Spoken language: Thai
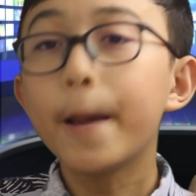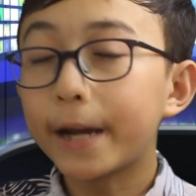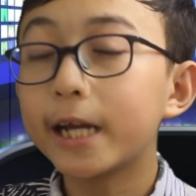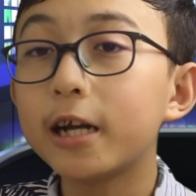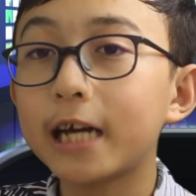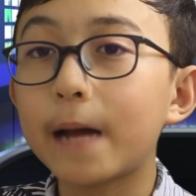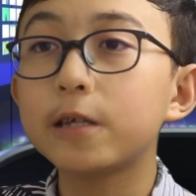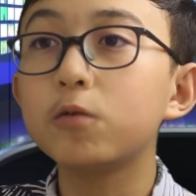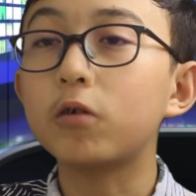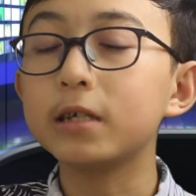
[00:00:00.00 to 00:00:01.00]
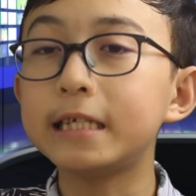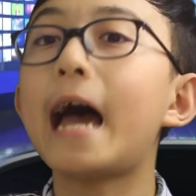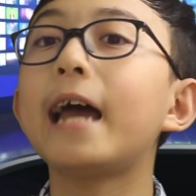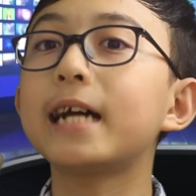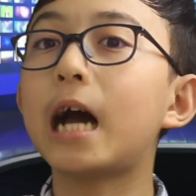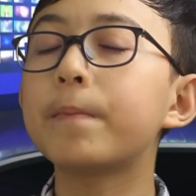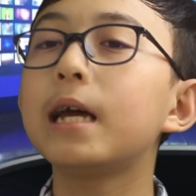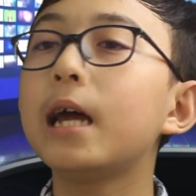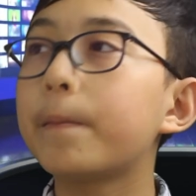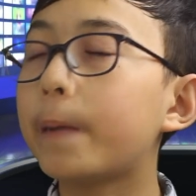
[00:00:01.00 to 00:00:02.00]
Python นะครับจะถูกย้ายนะครับ
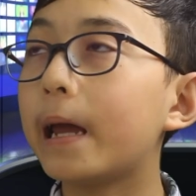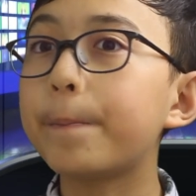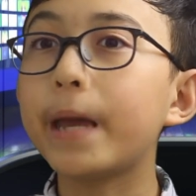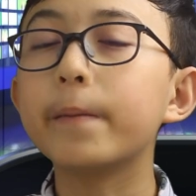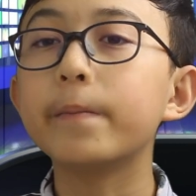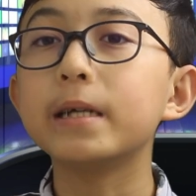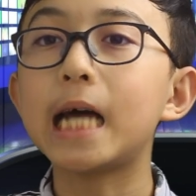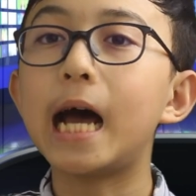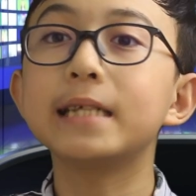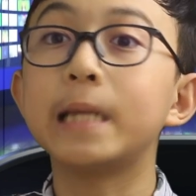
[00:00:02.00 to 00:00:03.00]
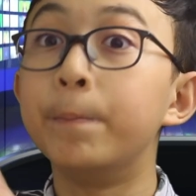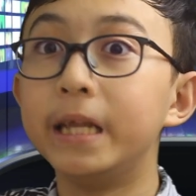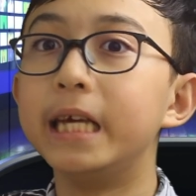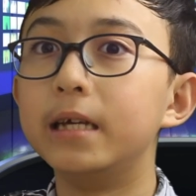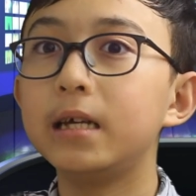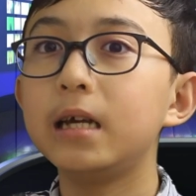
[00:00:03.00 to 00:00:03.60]
ไปเป็นภาษา assembly